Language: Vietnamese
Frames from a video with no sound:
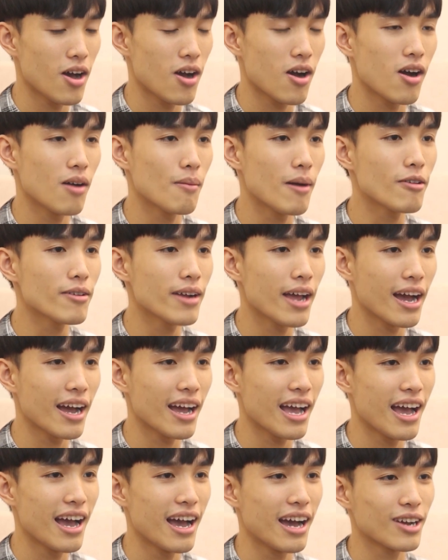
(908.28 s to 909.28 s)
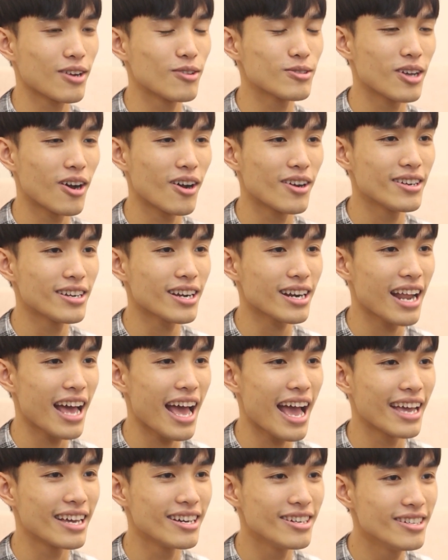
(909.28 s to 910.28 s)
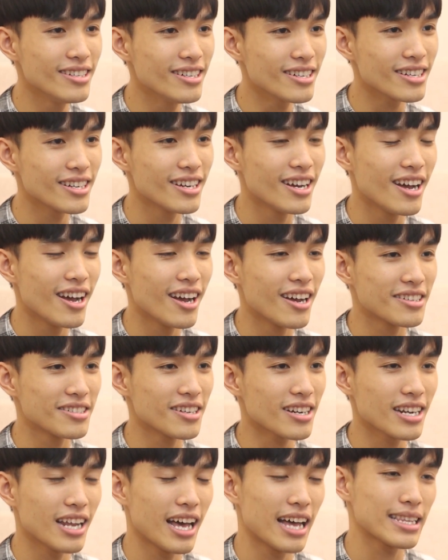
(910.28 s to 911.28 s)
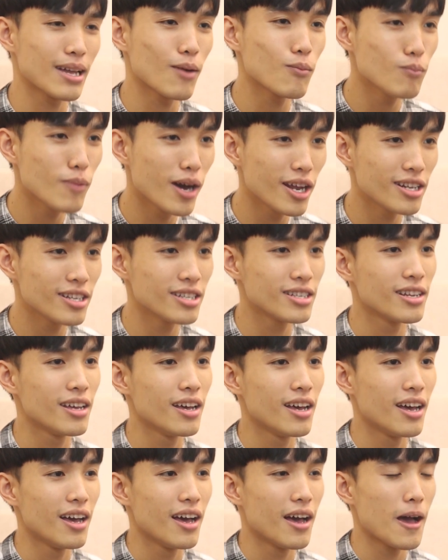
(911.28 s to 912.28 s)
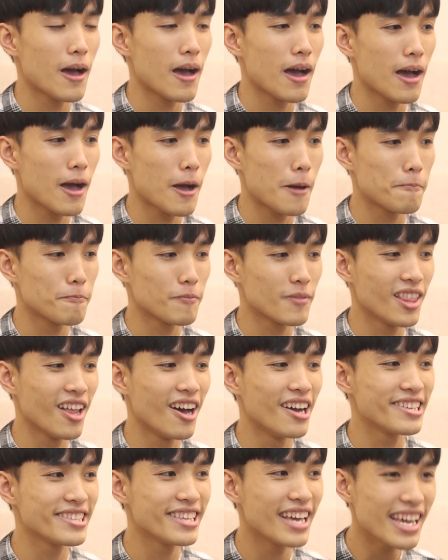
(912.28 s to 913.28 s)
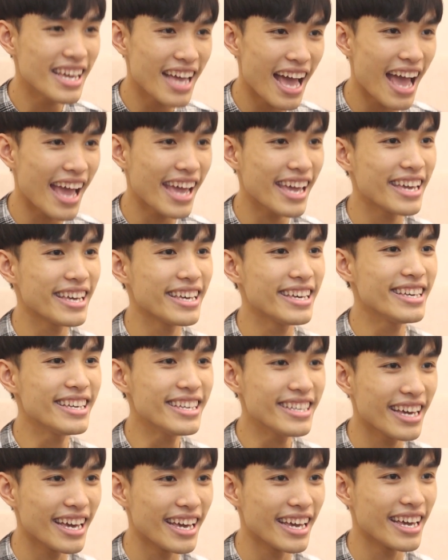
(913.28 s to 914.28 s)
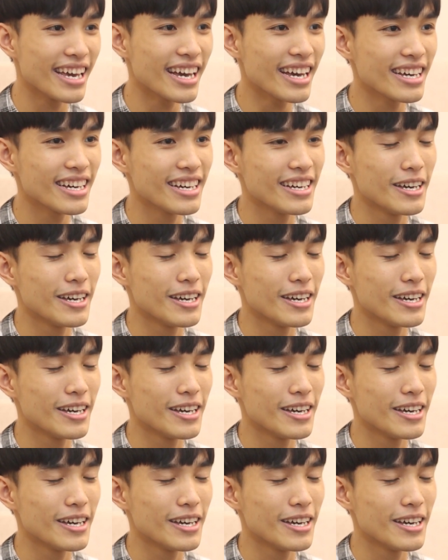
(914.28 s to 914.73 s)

họ bảo rằng à của tỏi rất là hài hước rất là thông minh à, lời chế hay ý nghĩa